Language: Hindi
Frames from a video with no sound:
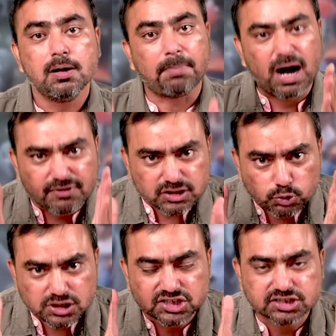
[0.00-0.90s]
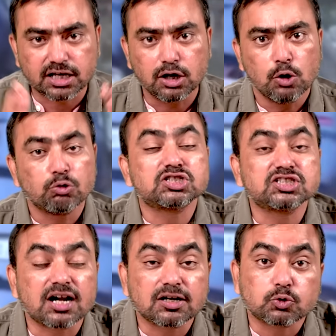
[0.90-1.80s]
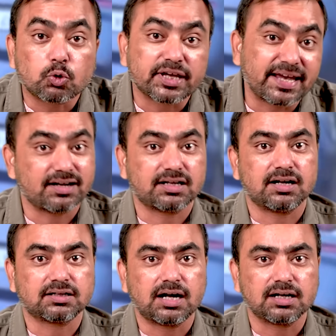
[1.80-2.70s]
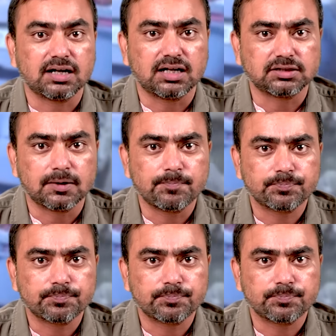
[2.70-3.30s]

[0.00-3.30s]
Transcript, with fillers: बावजूद इसके उस सड़क को घेर के रखा गया था